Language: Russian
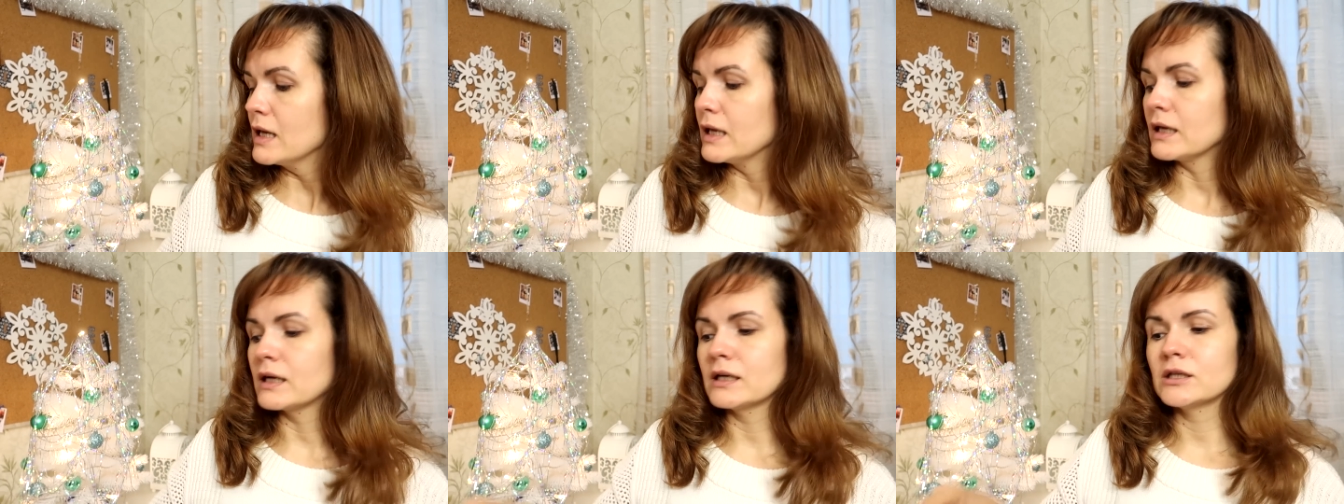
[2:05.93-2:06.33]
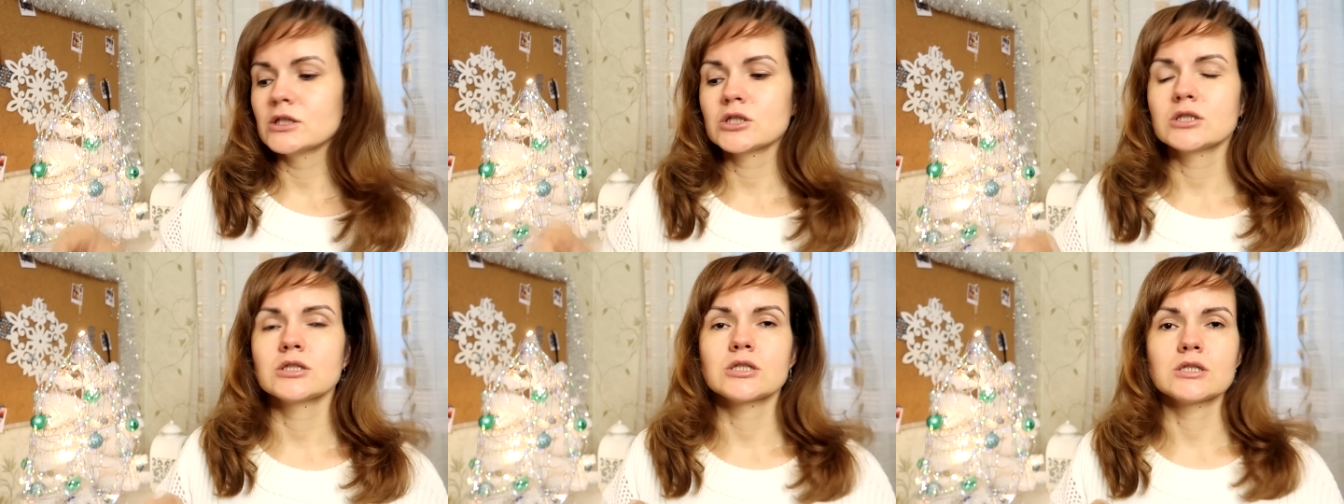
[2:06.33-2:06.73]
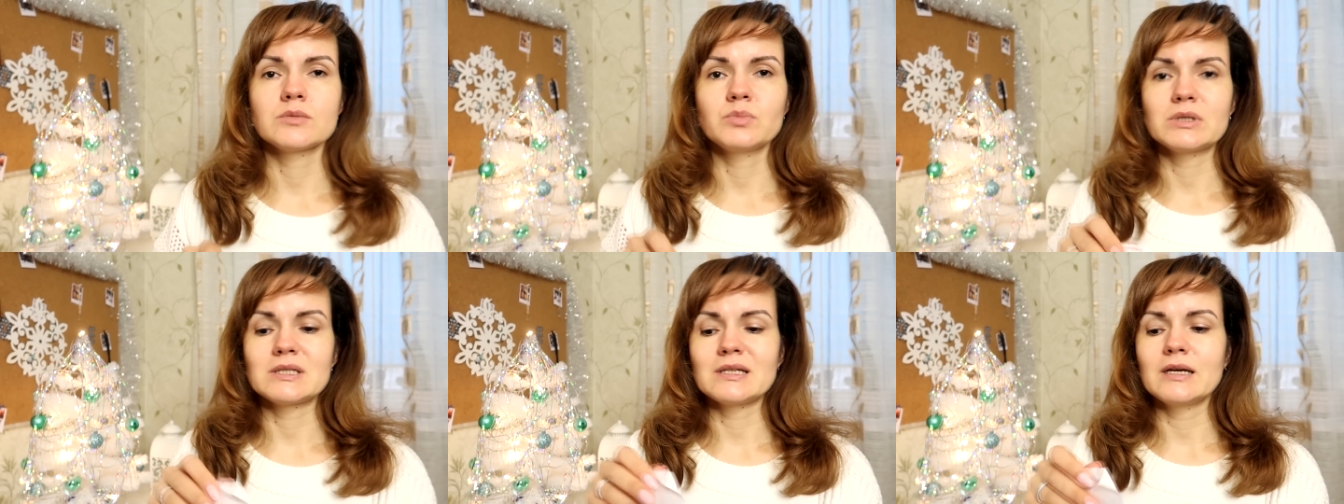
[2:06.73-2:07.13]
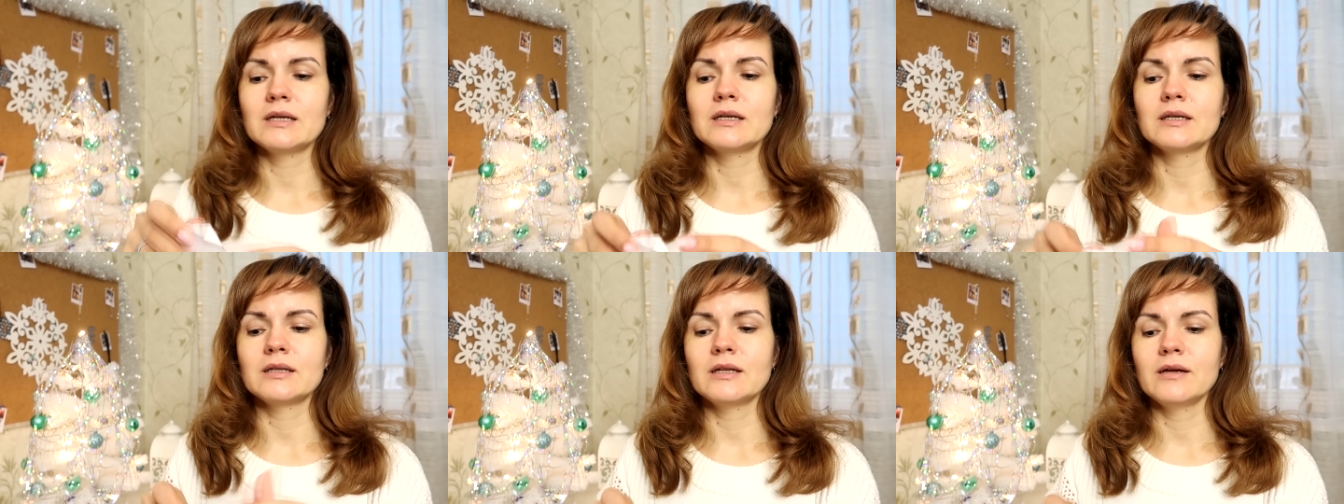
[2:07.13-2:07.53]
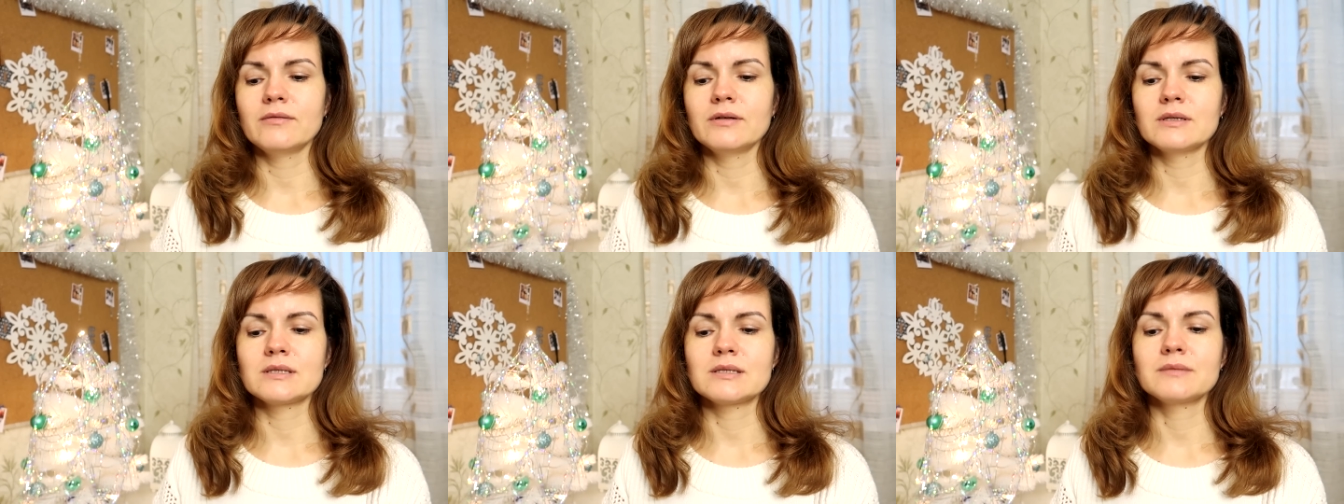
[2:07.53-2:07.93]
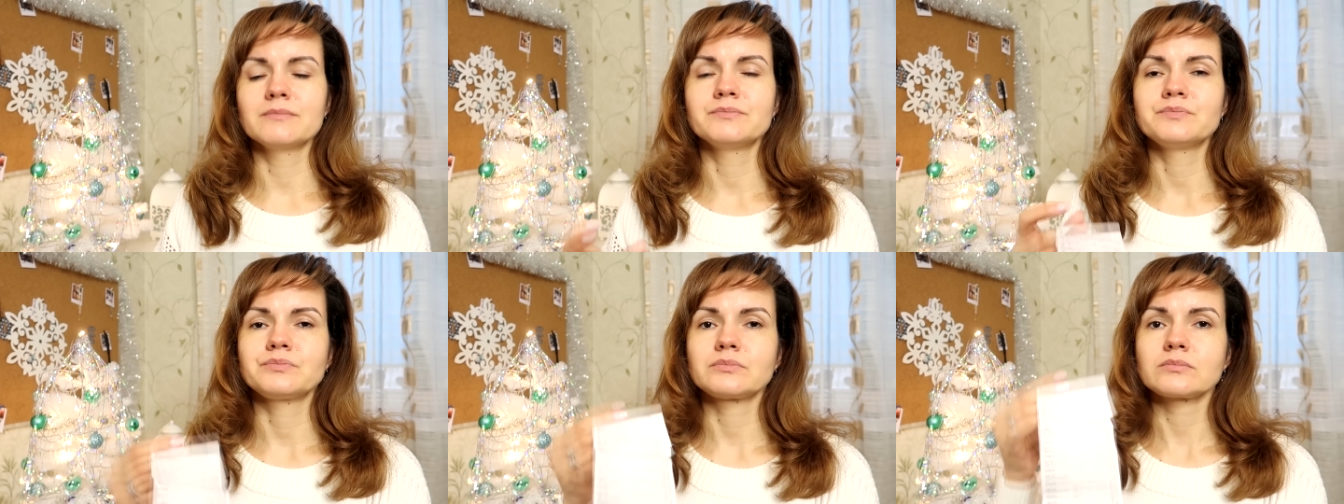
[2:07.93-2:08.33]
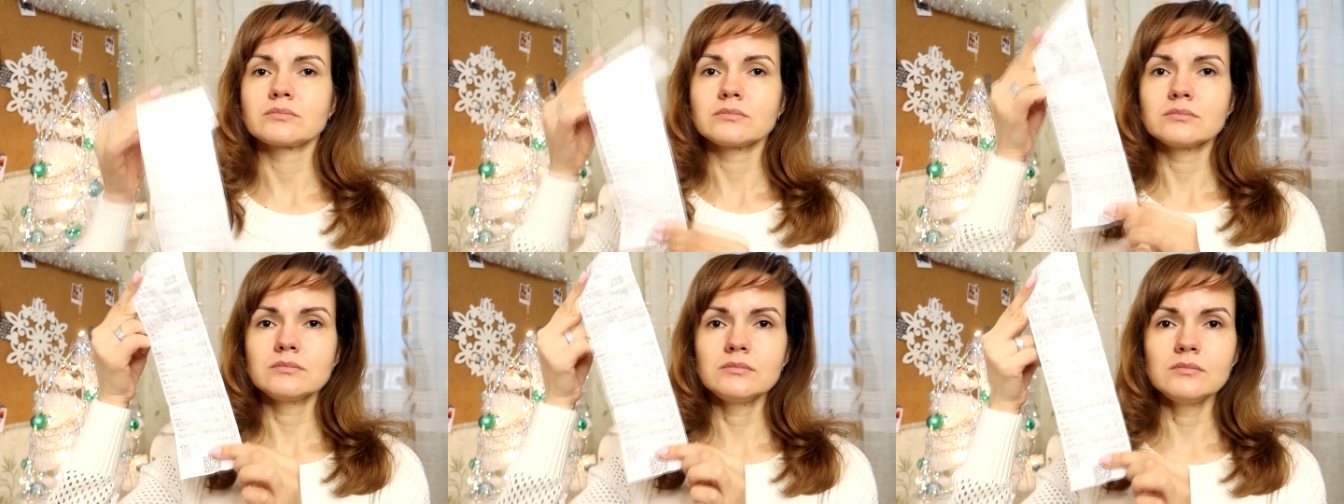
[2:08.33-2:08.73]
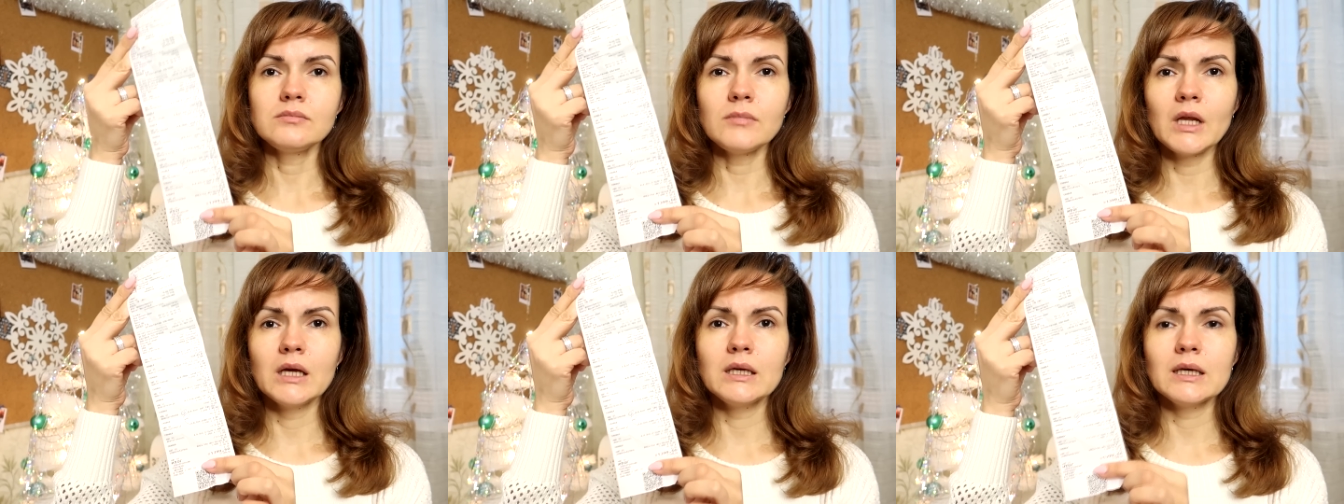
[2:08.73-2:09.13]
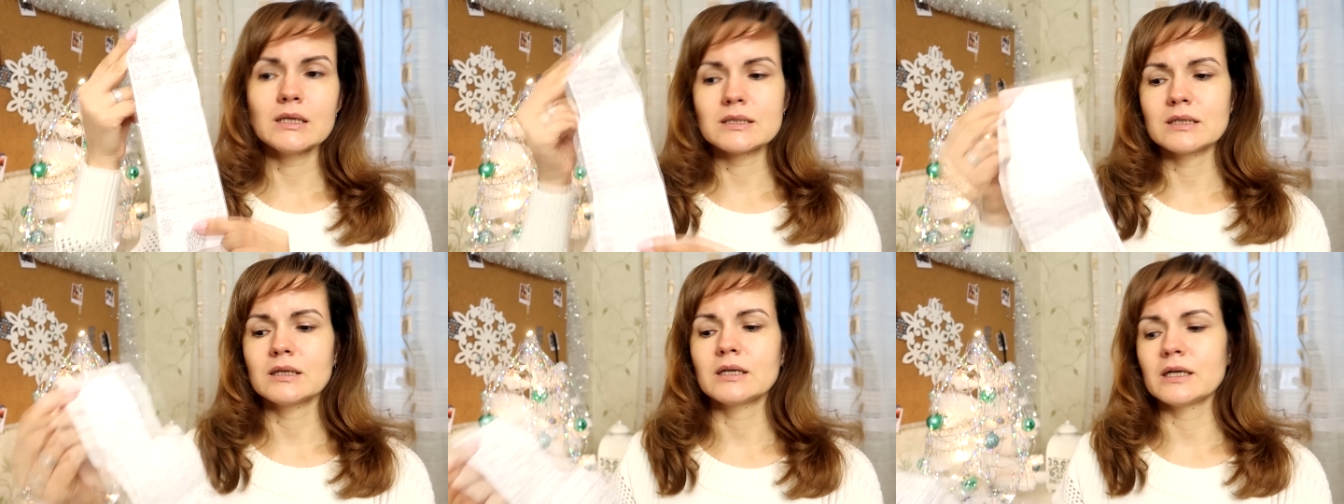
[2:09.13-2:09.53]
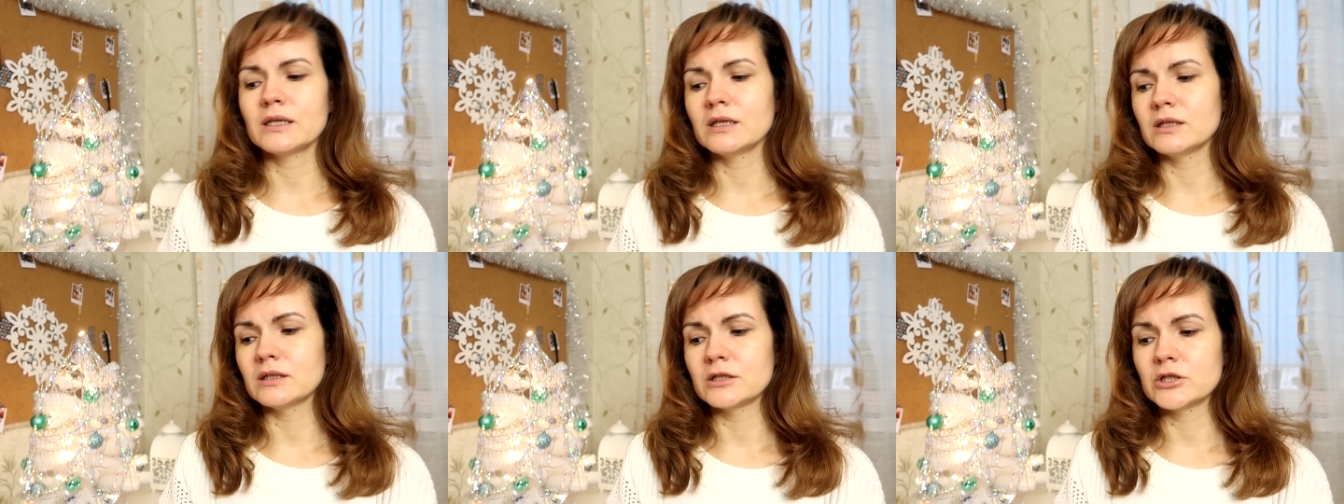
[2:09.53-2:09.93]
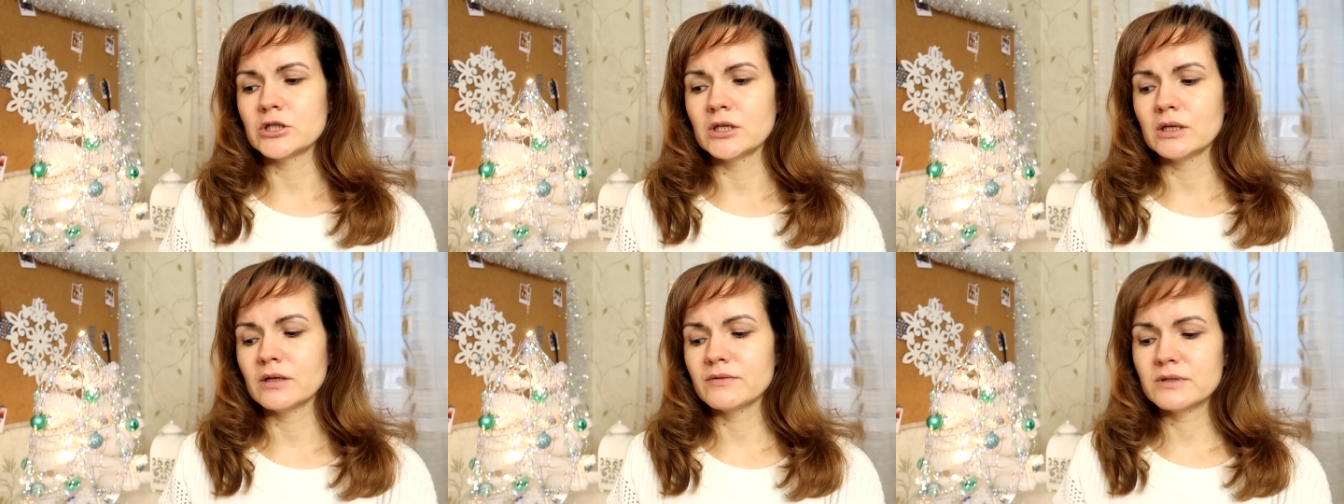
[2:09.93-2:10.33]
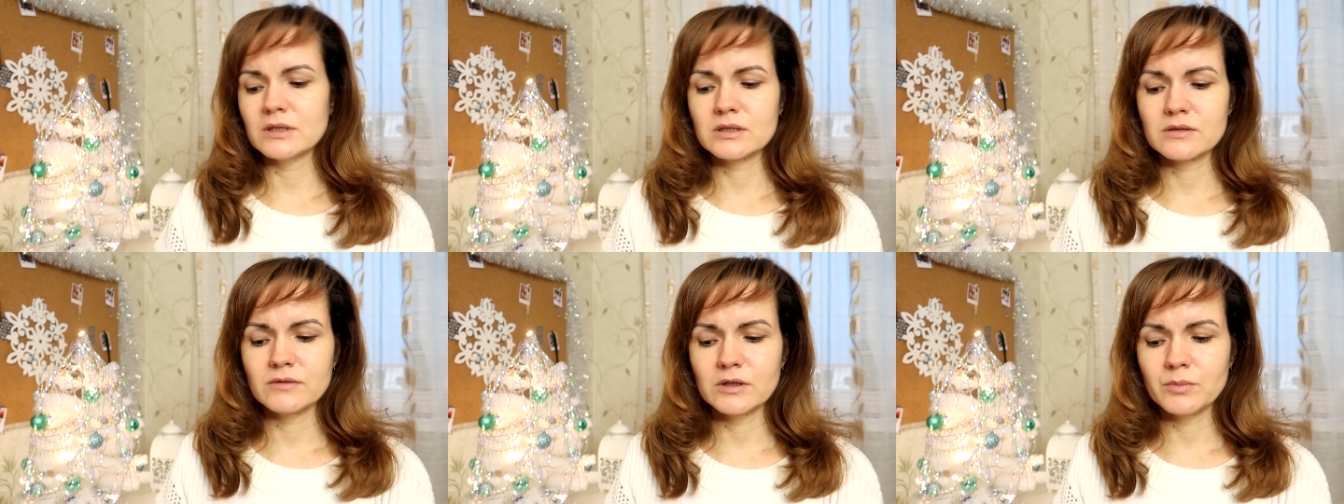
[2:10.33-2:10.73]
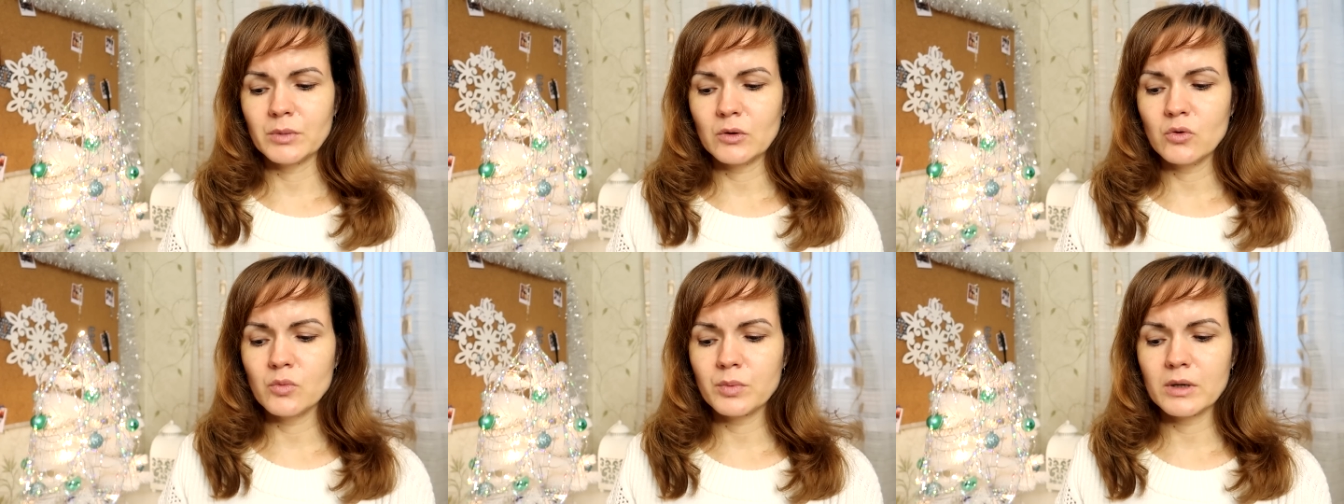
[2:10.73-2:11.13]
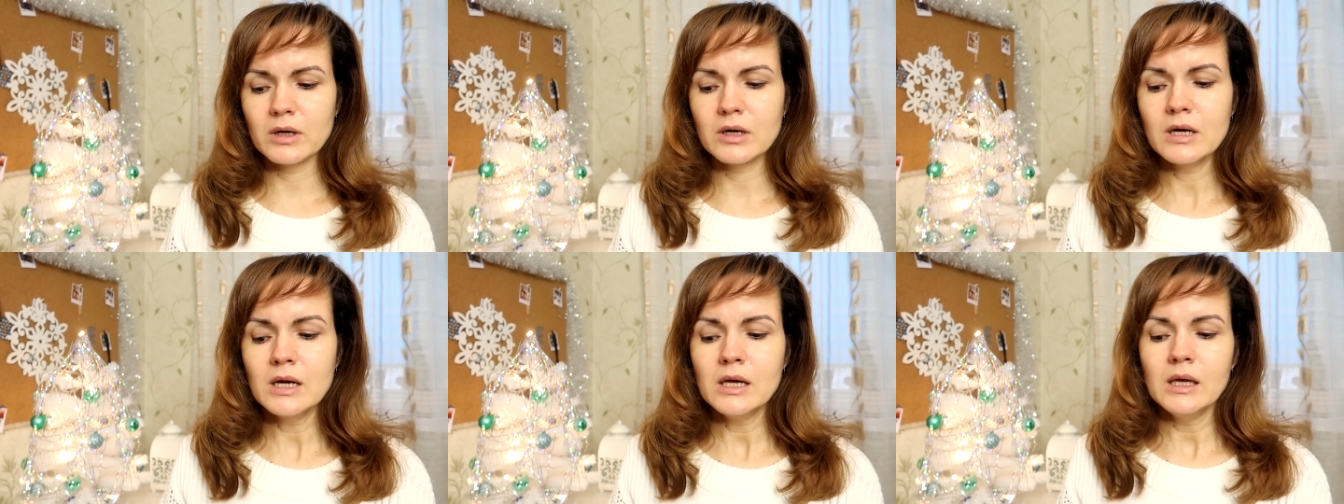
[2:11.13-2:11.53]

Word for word: И, конечно же, специально для вас я сохранила чек о всех своих покупках.